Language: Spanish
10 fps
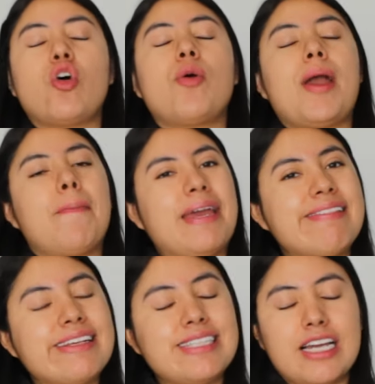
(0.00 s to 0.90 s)

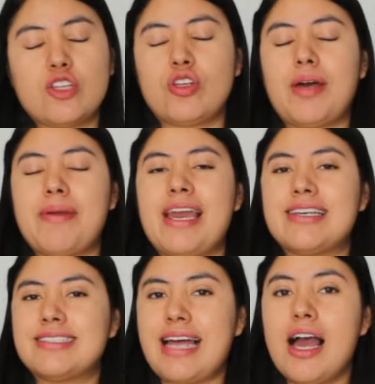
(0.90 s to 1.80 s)
Obviamente sé que todavía
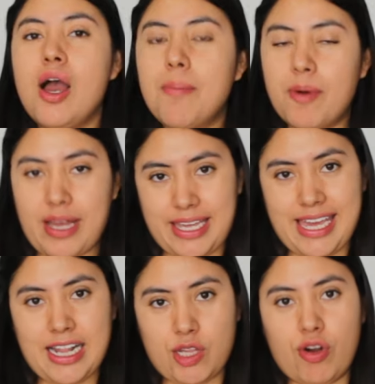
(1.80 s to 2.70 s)
está por
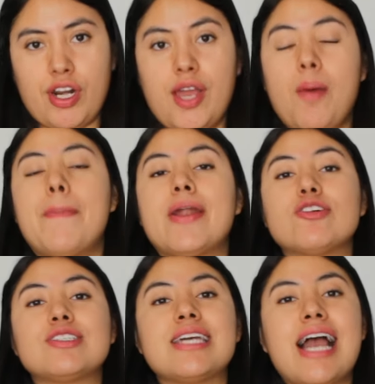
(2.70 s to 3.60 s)
aquí el torneo,
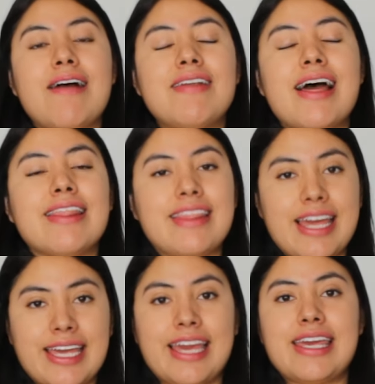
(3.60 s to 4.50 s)
pero se habla
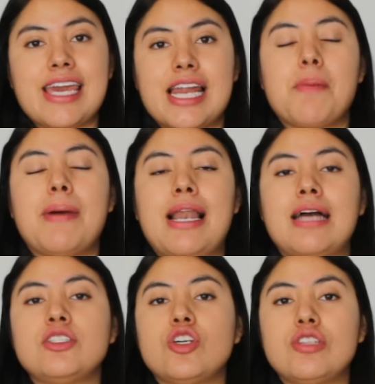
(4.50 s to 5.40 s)
de que Kiana
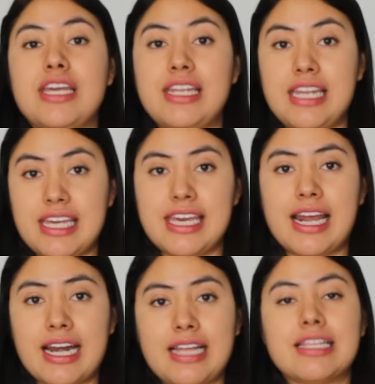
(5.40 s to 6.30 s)
Palacios y Nicky
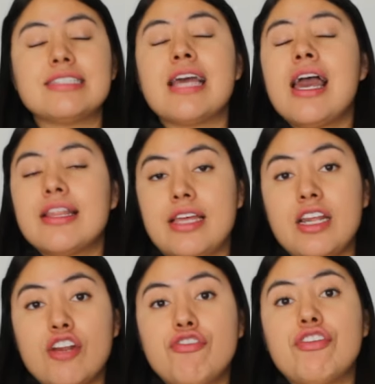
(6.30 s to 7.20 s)
Hernández
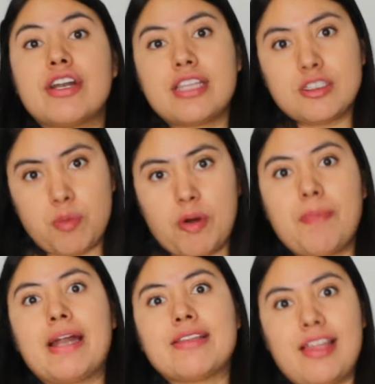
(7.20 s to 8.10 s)
tienen ofertas por
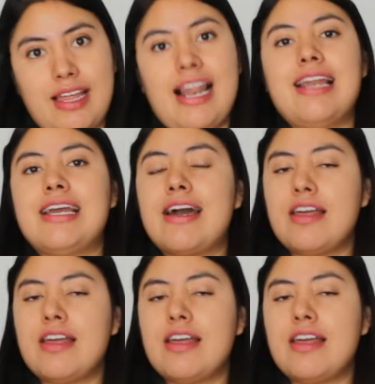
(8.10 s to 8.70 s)
parte de la Liga